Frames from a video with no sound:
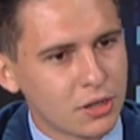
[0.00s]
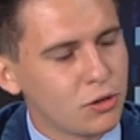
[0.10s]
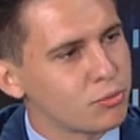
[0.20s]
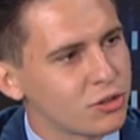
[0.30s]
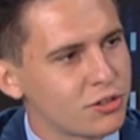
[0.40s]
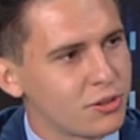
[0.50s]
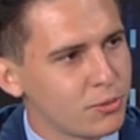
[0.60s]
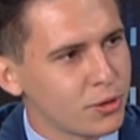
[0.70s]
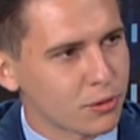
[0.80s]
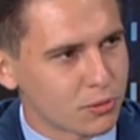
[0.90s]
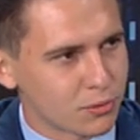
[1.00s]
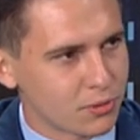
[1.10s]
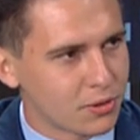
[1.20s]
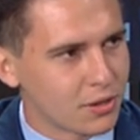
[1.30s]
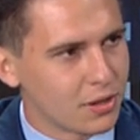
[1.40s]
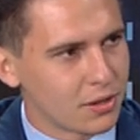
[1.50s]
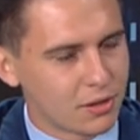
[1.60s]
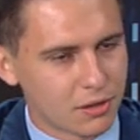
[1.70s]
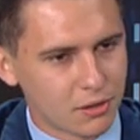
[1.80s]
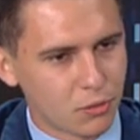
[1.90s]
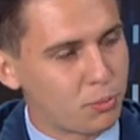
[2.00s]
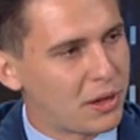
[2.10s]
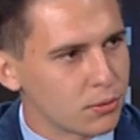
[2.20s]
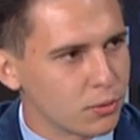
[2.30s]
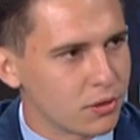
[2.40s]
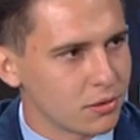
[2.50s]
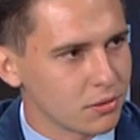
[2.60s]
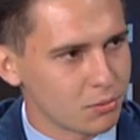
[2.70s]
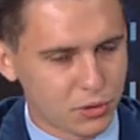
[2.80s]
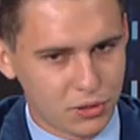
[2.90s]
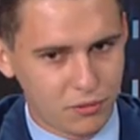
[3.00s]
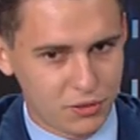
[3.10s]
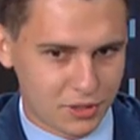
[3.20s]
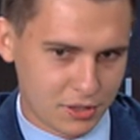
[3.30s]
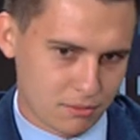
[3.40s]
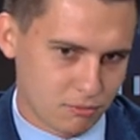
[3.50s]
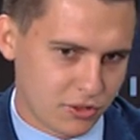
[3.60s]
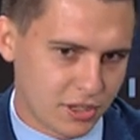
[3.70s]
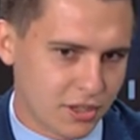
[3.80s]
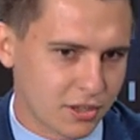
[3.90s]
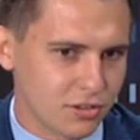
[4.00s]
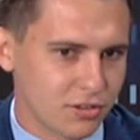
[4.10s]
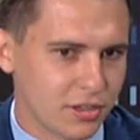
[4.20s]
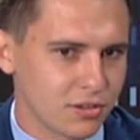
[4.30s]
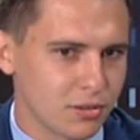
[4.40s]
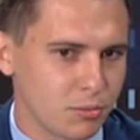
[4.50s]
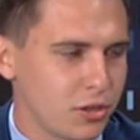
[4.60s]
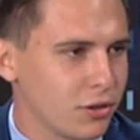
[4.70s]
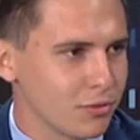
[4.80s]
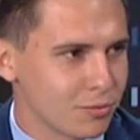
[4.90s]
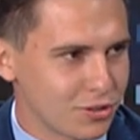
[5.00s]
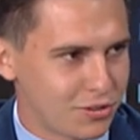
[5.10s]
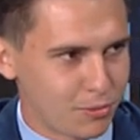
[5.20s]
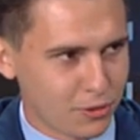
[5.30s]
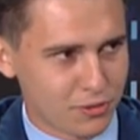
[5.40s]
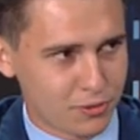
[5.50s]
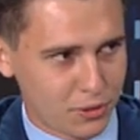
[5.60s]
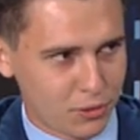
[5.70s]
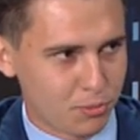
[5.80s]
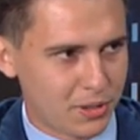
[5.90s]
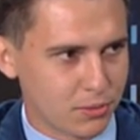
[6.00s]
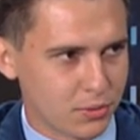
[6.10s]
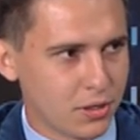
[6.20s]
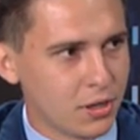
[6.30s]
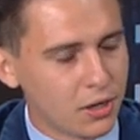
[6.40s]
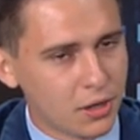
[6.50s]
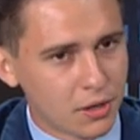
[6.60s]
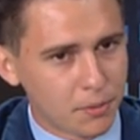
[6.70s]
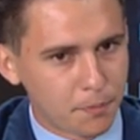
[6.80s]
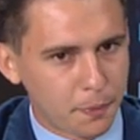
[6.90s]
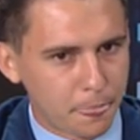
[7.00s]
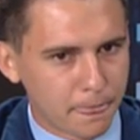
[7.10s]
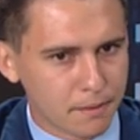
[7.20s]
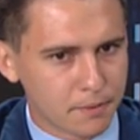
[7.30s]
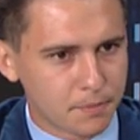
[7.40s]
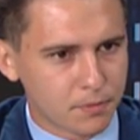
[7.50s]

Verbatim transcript: ilu przedsiębiorców y, upadło, bo nie widzę setek tysięcy, milionów przedsiębiorstw, które upadły. Mm,